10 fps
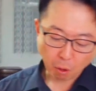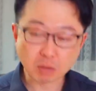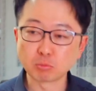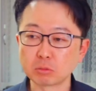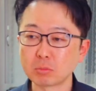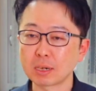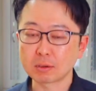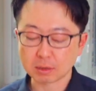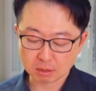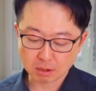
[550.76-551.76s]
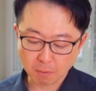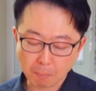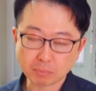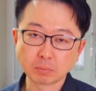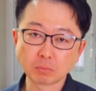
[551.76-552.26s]
제가 무슨 말 할 것 같아요?
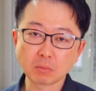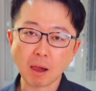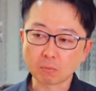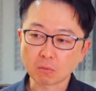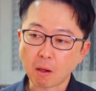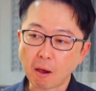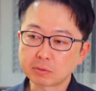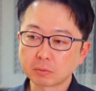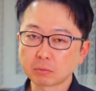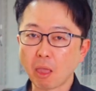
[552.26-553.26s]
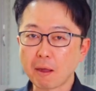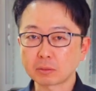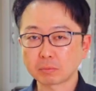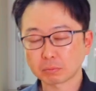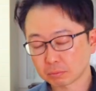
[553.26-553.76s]
끝내준다고
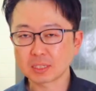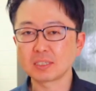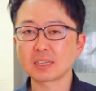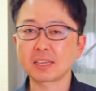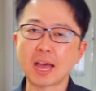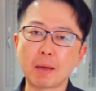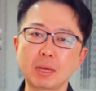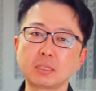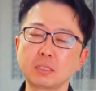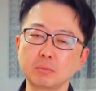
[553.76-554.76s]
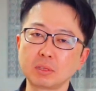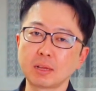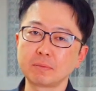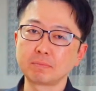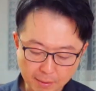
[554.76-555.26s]
하겠지. 진짜 갸 맛있습니다.
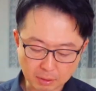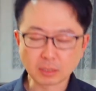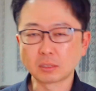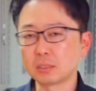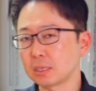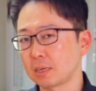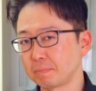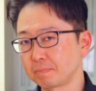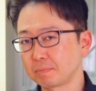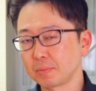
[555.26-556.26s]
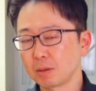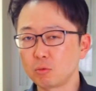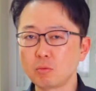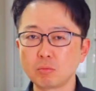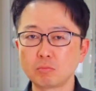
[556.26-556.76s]
아, 진짜
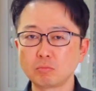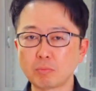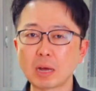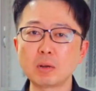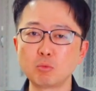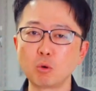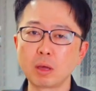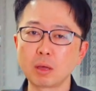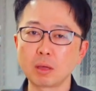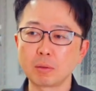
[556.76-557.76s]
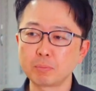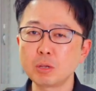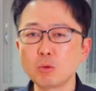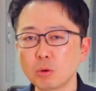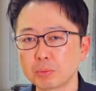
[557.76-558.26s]
뭐 말이 뭐해.
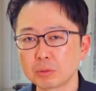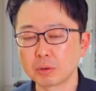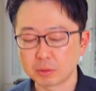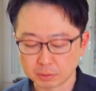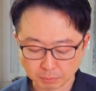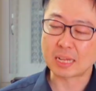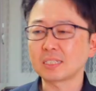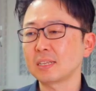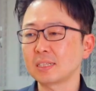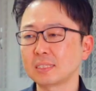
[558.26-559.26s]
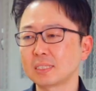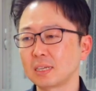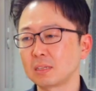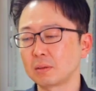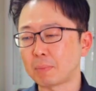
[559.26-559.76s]
필요가 없어요. 단짠
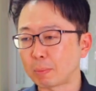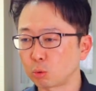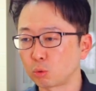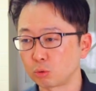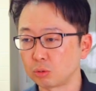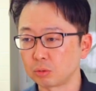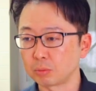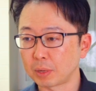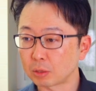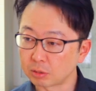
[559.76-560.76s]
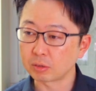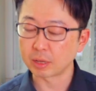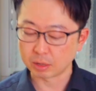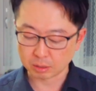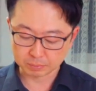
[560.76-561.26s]
단짠 밥도둑 바로
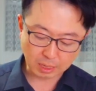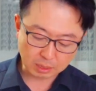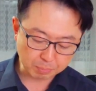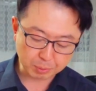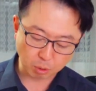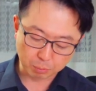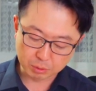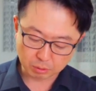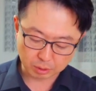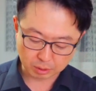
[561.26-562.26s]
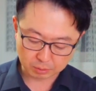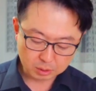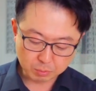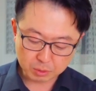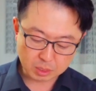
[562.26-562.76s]
그거예요. 다른 게 필요 없는 거예요.
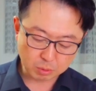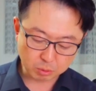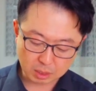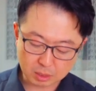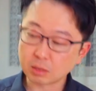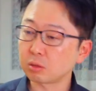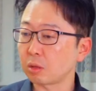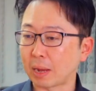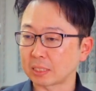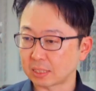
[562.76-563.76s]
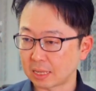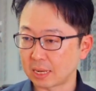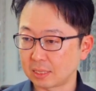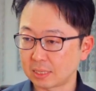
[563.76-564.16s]
진미채보다 이게 더, 더 맛있다.